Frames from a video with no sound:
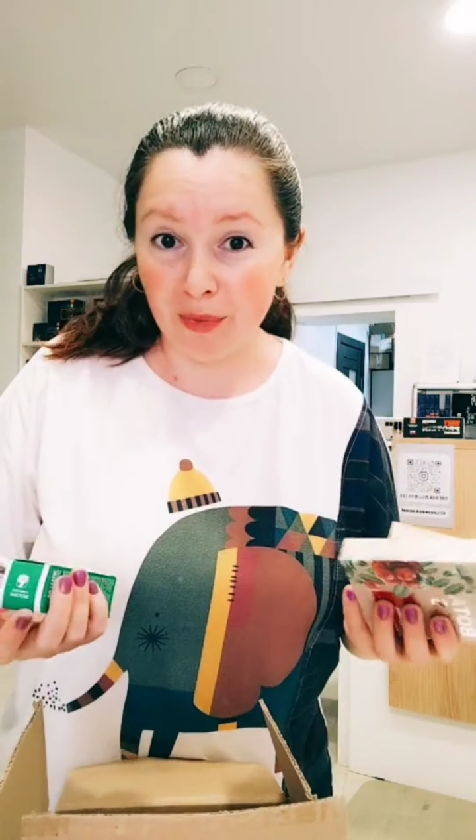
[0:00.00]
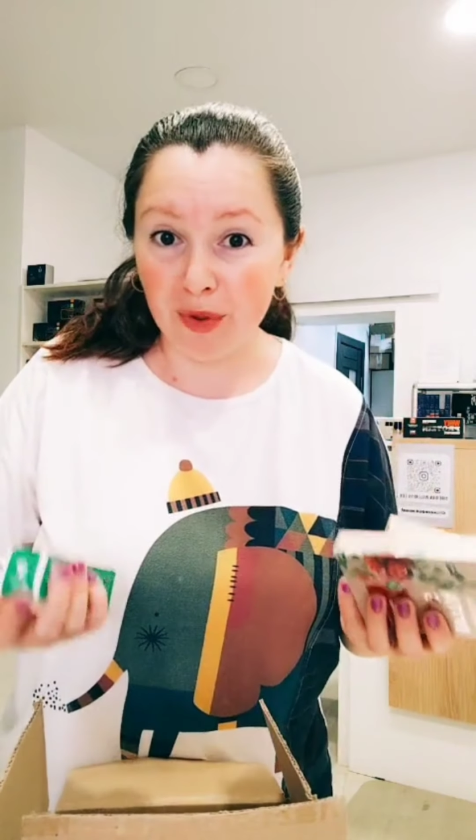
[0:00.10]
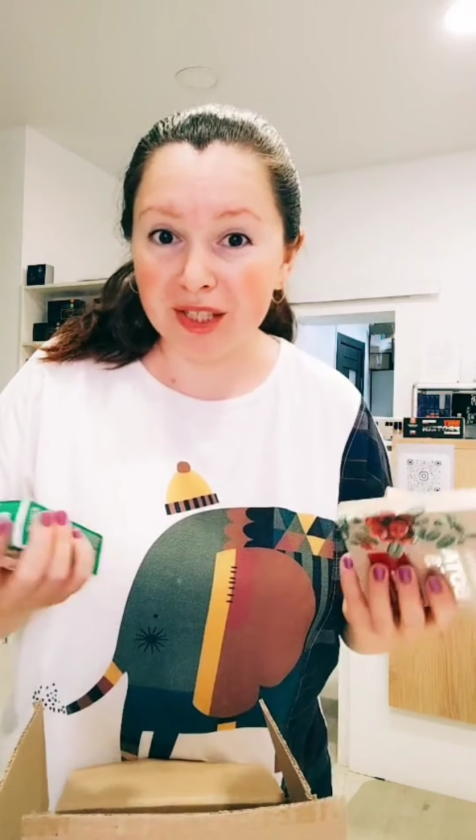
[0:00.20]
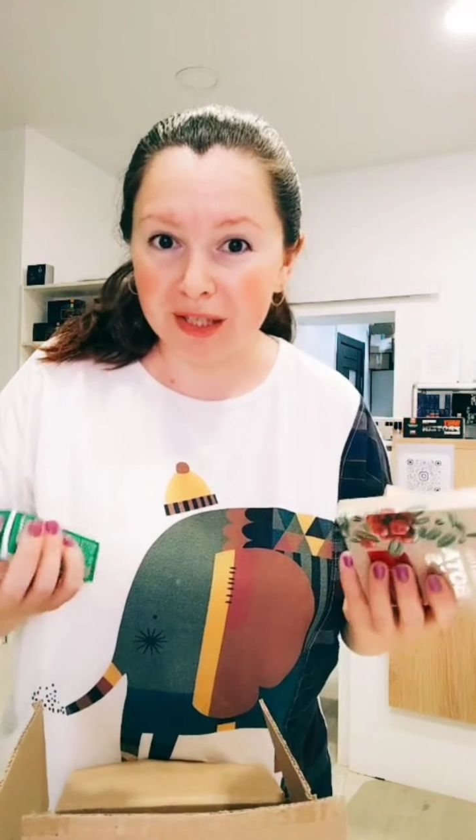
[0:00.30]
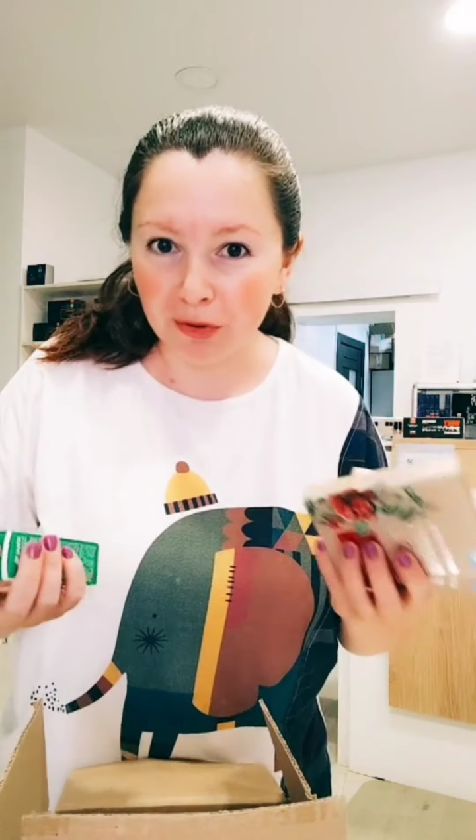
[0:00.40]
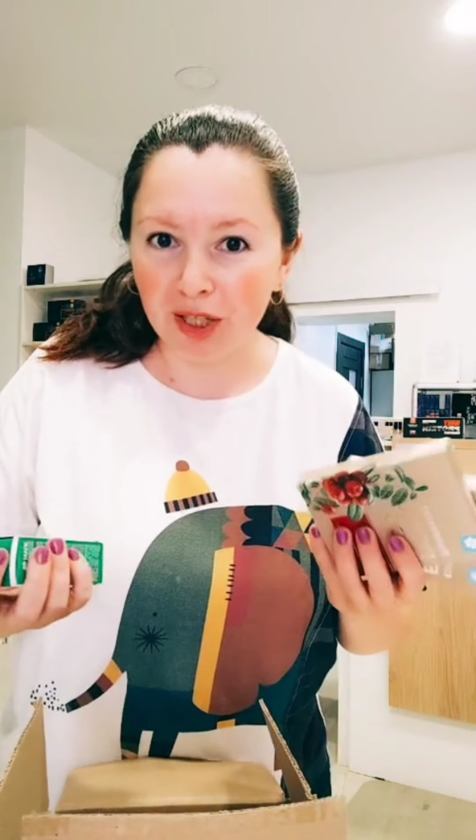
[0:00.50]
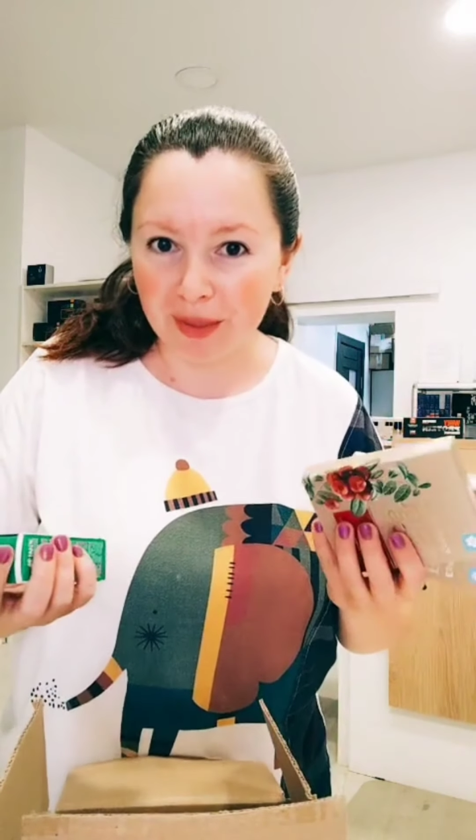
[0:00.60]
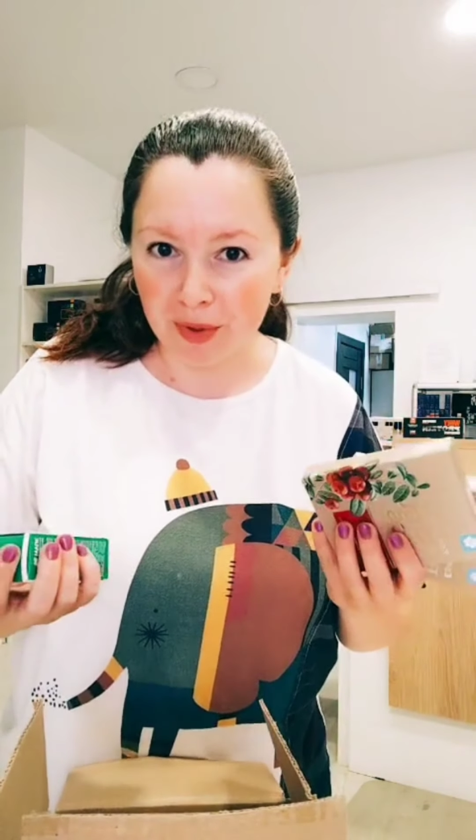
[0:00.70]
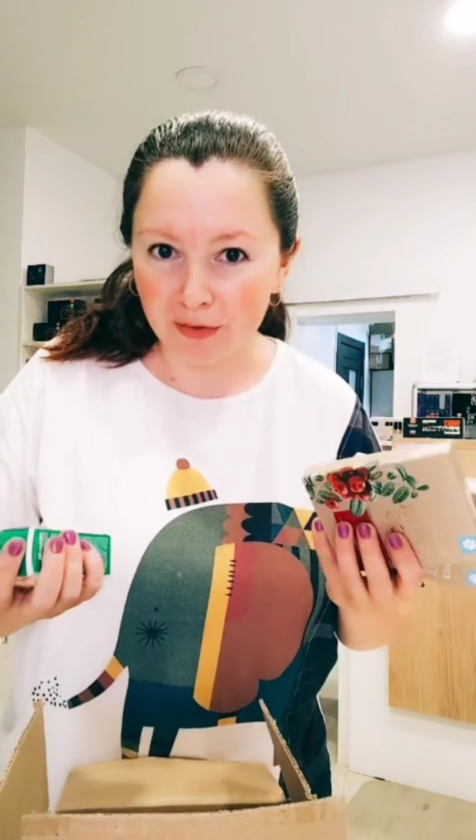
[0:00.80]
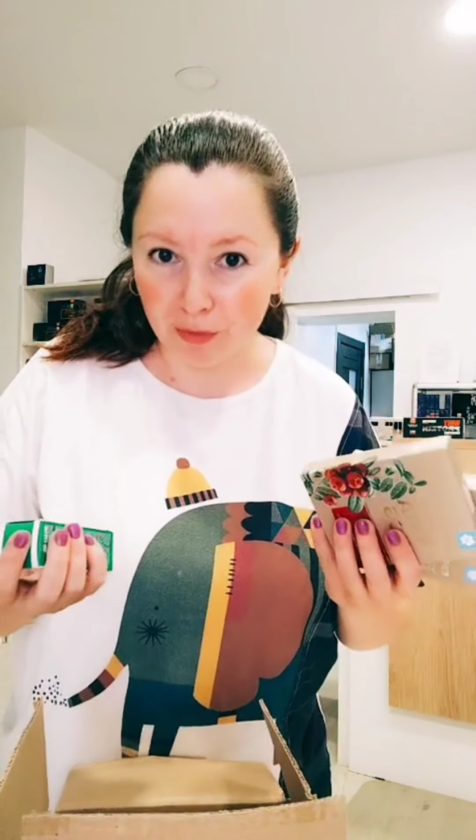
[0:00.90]
перестают
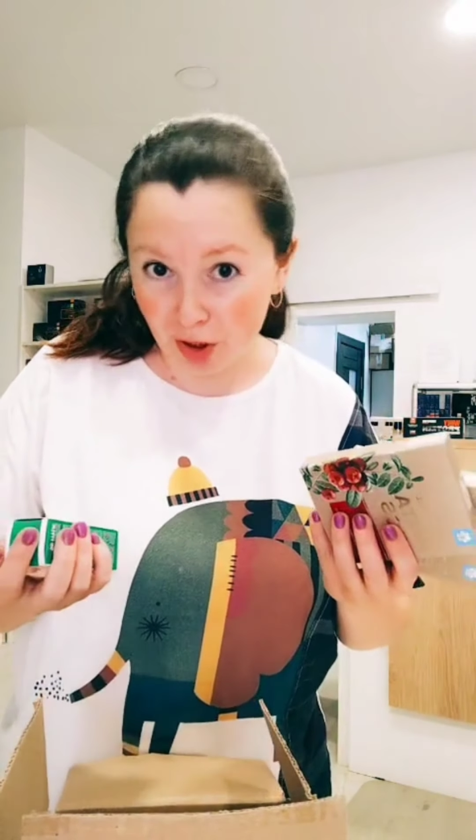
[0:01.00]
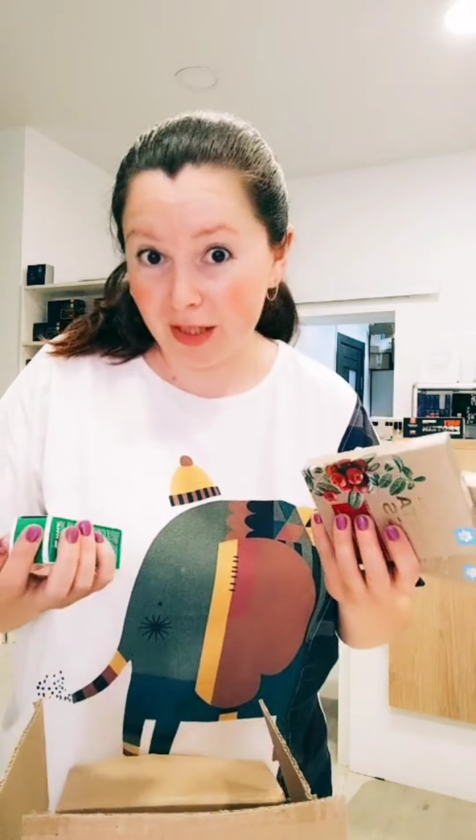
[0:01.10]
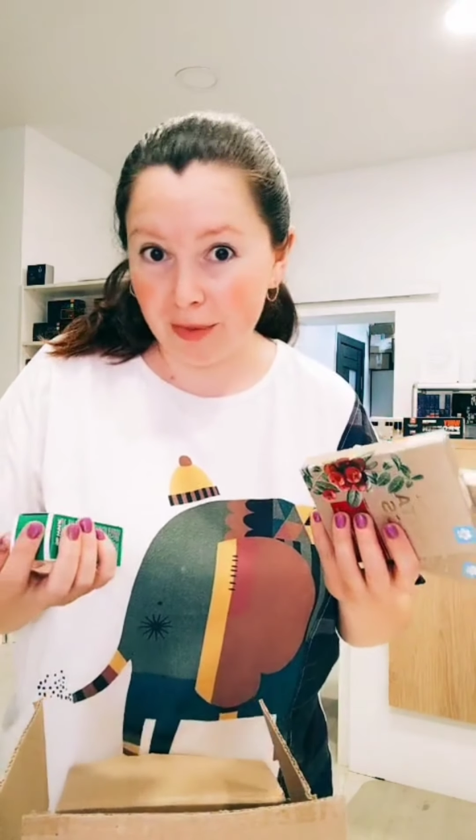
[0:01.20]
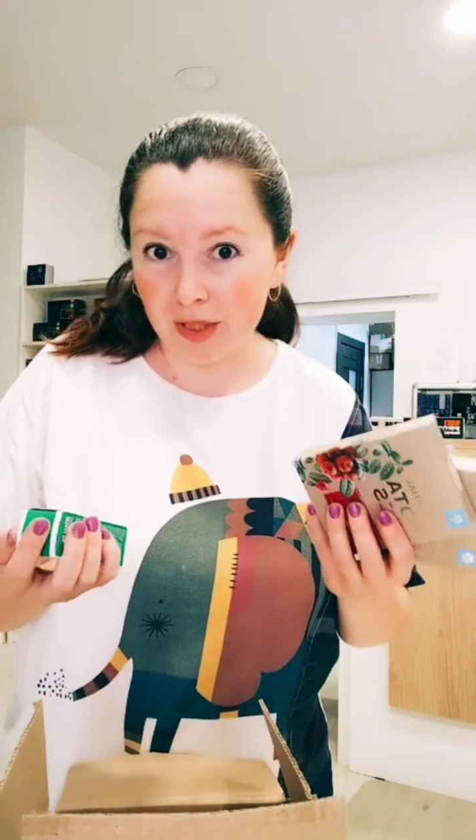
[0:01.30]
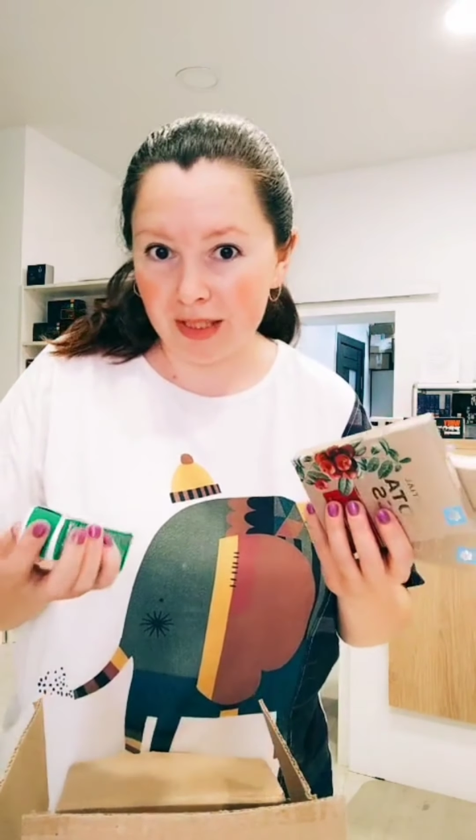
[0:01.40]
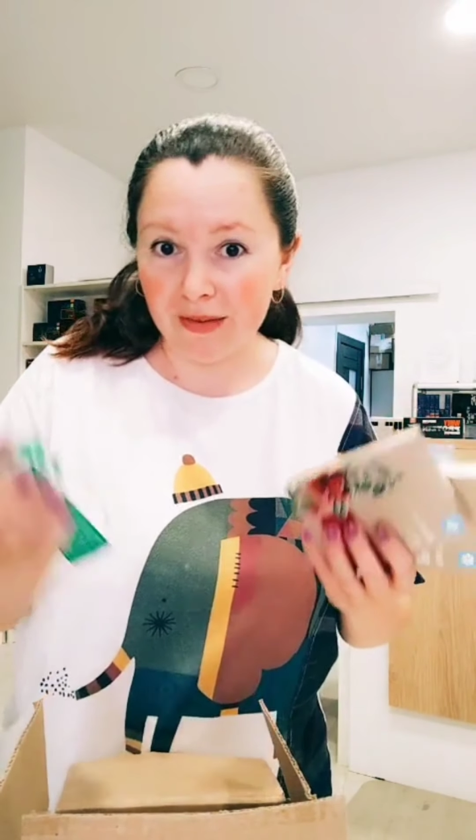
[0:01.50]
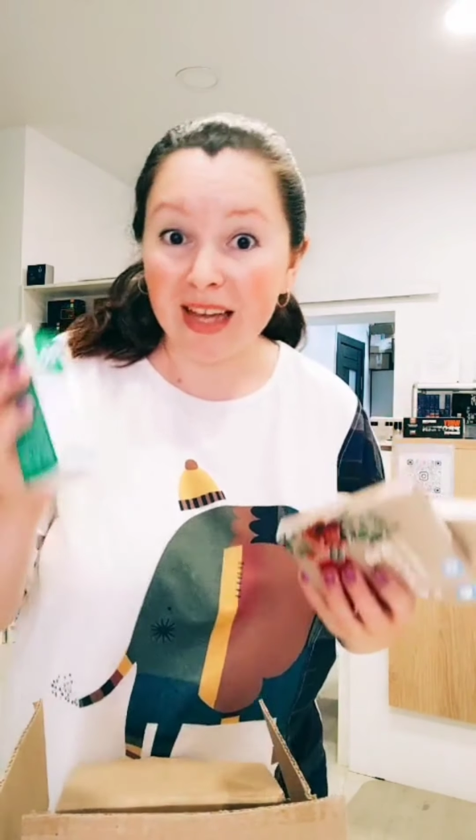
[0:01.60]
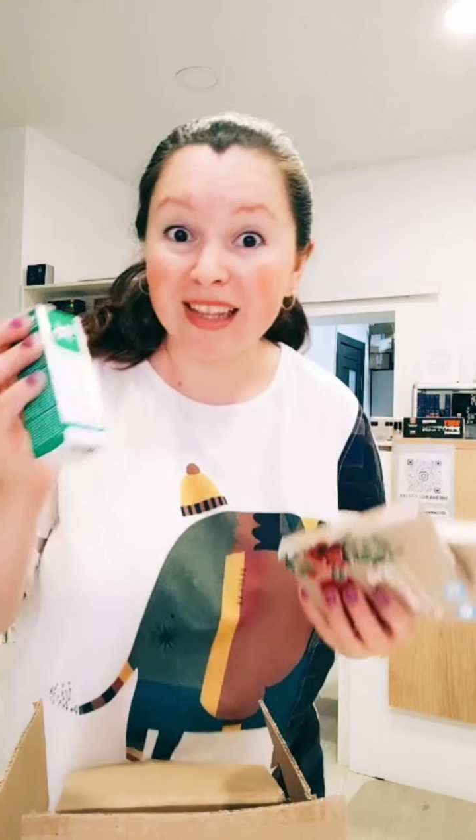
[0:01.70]
храпеть. Вы можете себе представить?